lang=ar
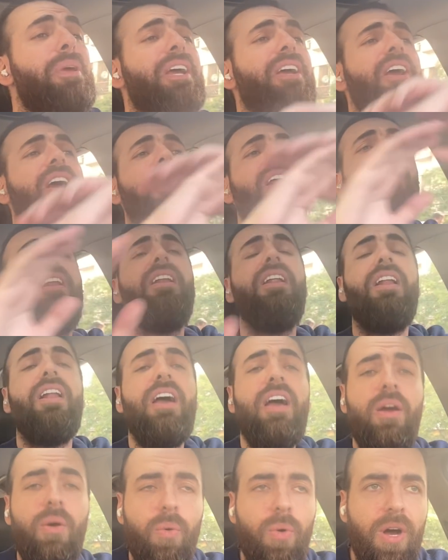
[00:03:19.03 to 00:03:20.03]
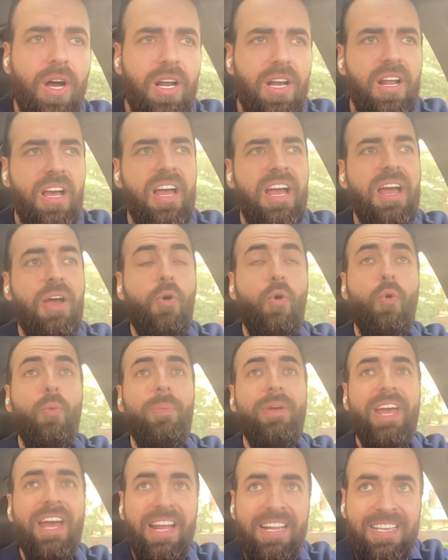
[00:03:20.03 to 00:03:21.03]
بكل الاحوال
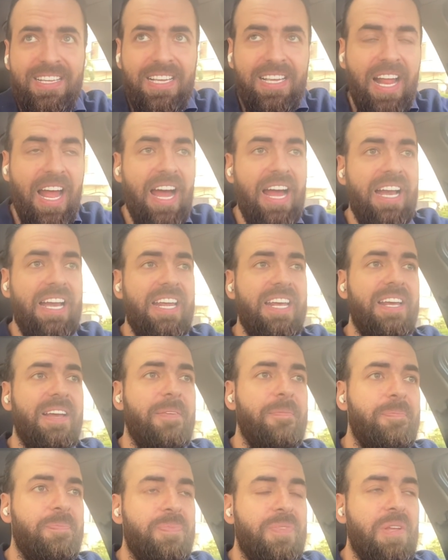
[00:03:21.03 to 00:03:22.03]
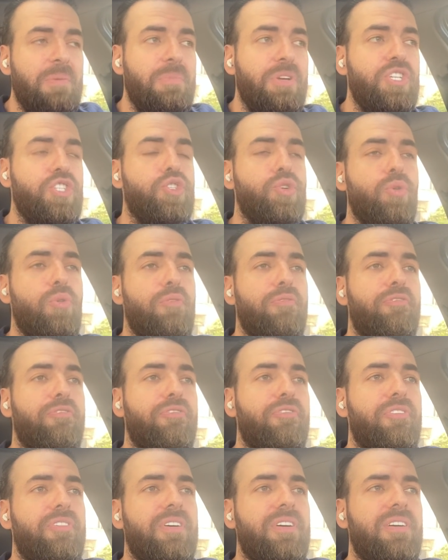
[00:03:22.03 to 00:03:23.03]
وبهالتالي بنشوف
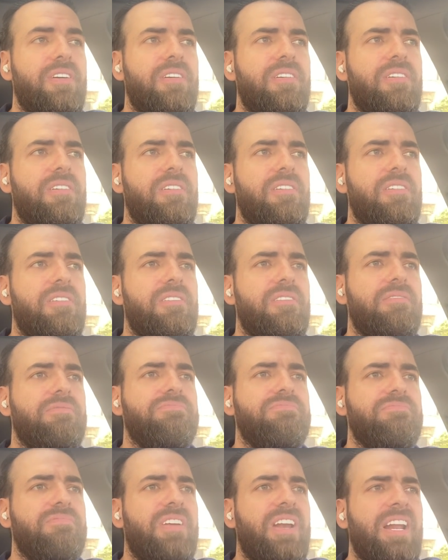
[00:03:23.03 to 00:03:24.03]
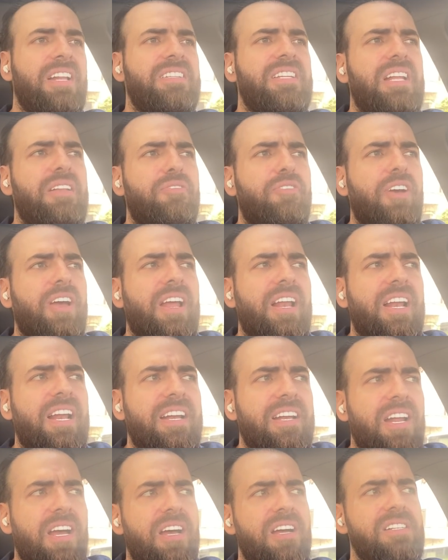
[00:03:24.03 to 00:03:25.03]
آه، ردة فعل
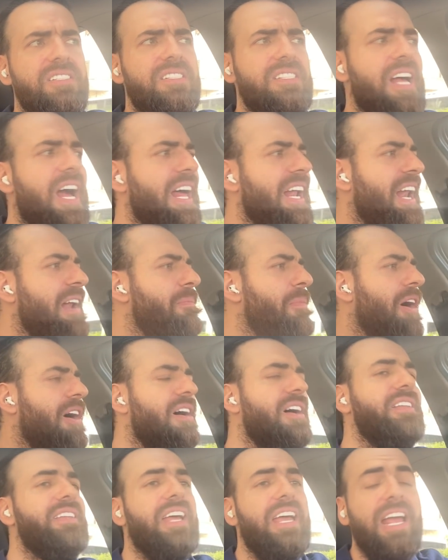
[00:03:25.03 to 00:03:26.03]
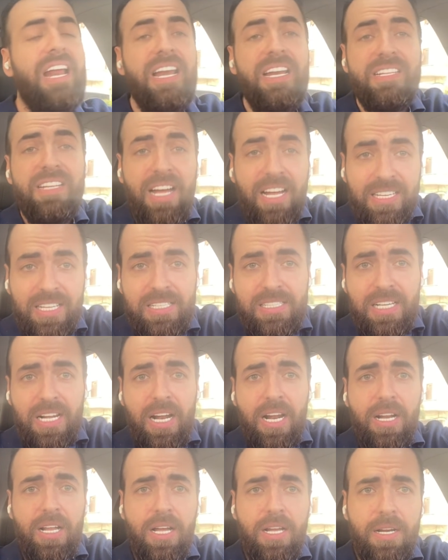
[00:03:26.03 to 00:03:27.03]
الناس على المقاطع اللي تنزل
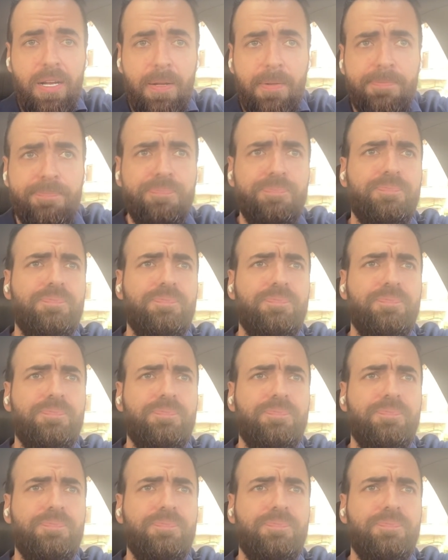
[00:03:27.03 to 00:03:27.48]
على القناه